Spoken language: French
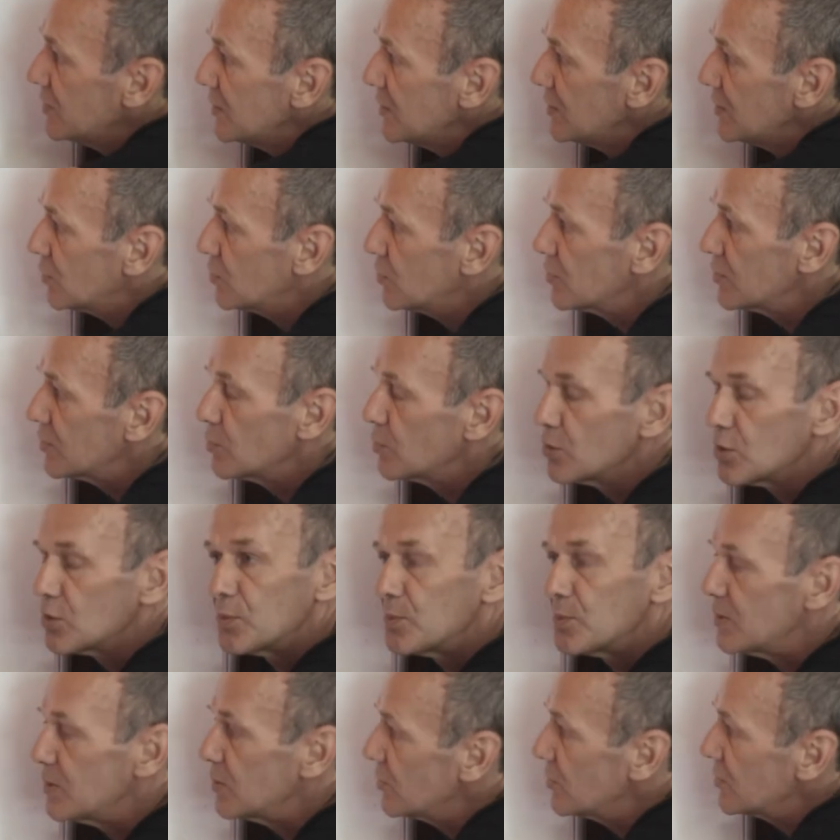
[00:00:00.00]
cosinus de π
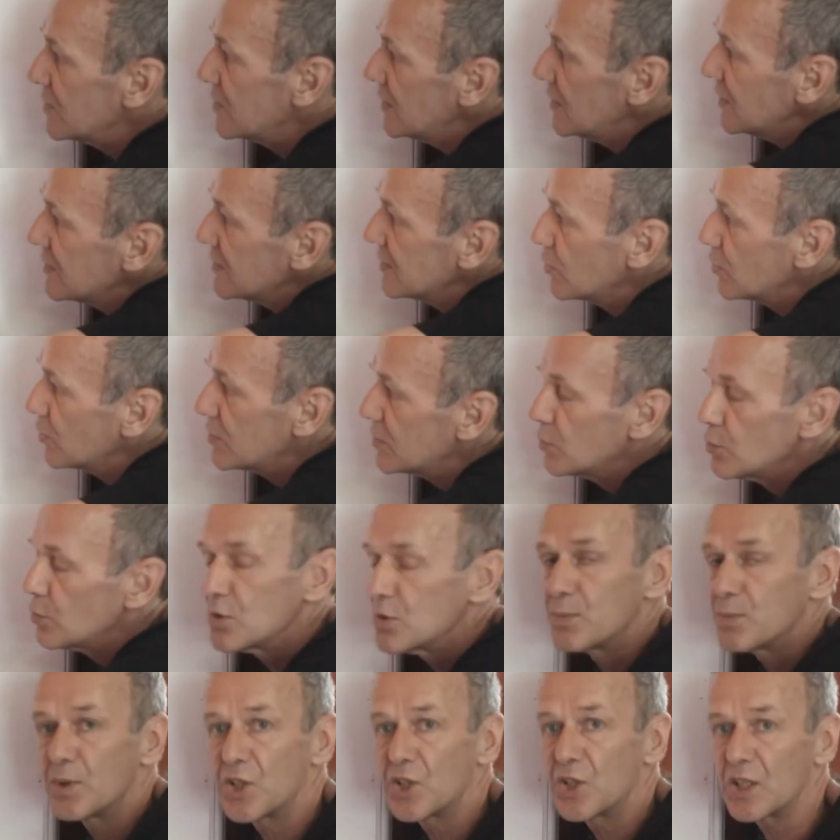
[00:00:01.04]
sur 5, c'est cosinus
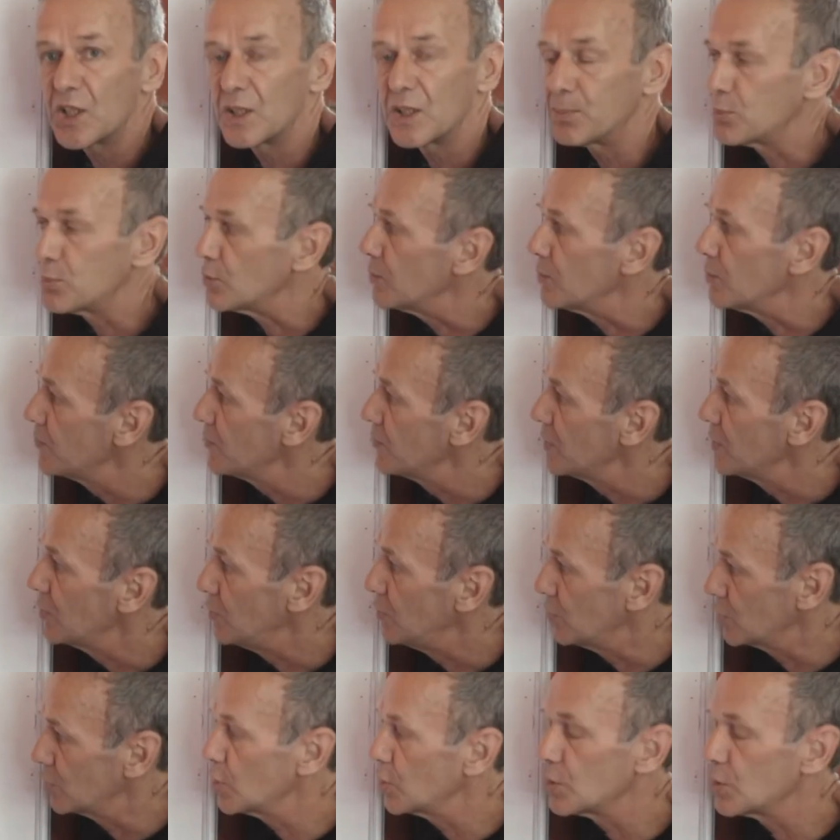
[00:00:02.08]
b chapeau. Donc
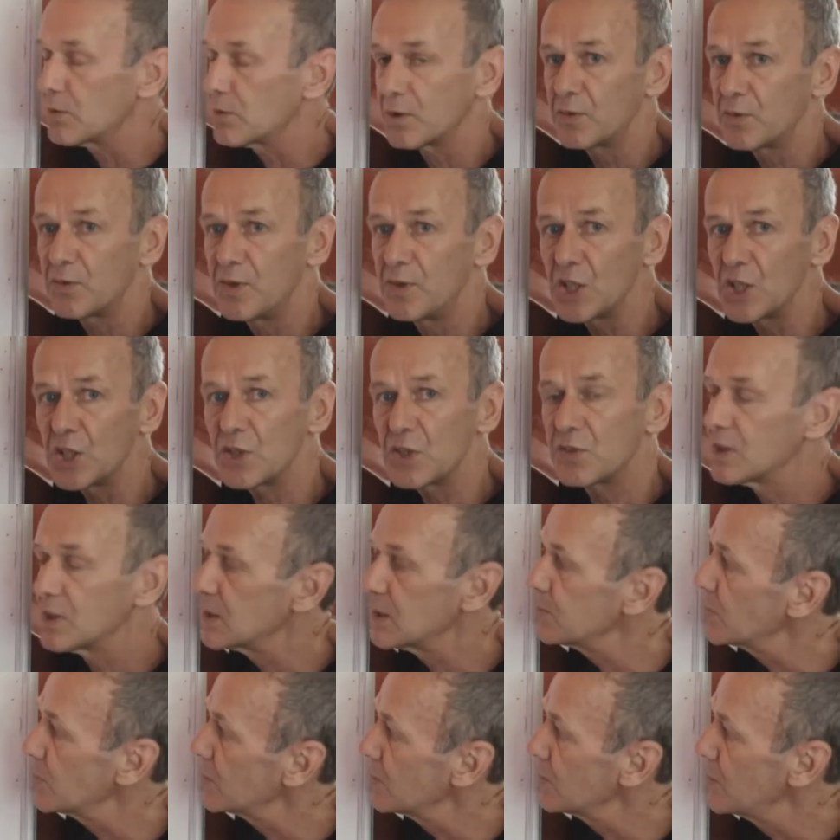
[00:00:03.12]
ce que je vais faire, je vais
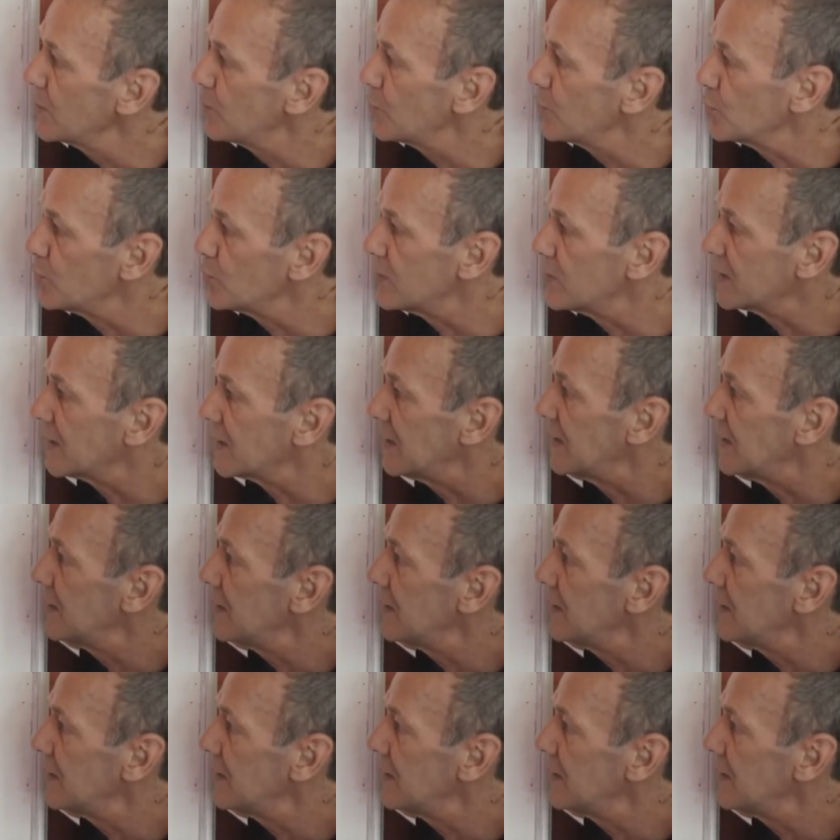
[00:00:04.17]
exprimer le produit scalaire.